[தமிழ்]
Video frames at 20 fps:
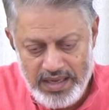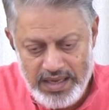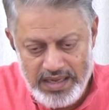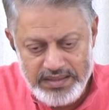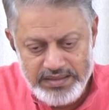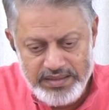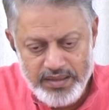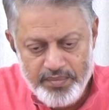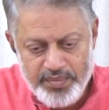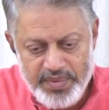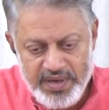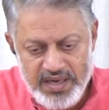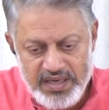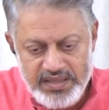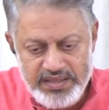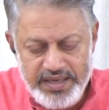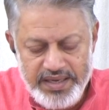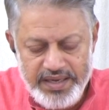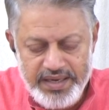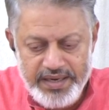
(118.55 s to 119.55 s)
அந்த
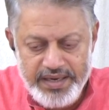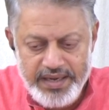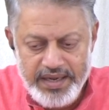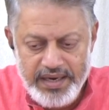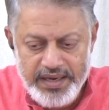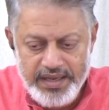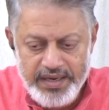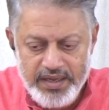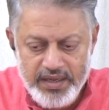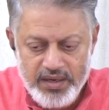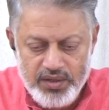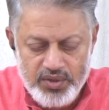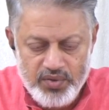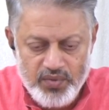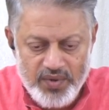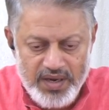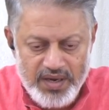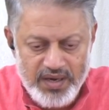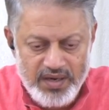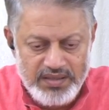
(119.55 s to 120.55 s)
பாதையை
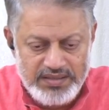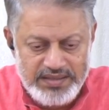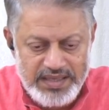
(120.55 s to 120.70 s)
நிலைநிறுத்துவார்கள்